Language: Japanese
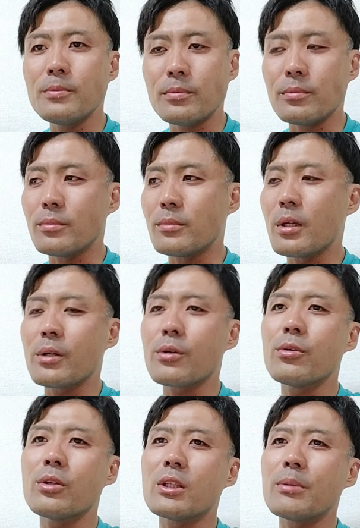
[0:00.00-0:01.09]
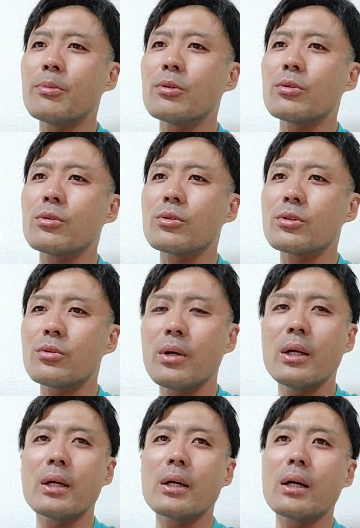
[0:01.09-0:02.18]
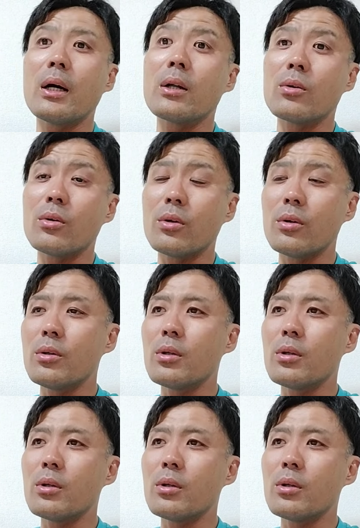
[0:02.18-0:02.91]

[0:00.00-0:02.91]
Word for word: うん、だから今日のサポートの人は、なんかあの、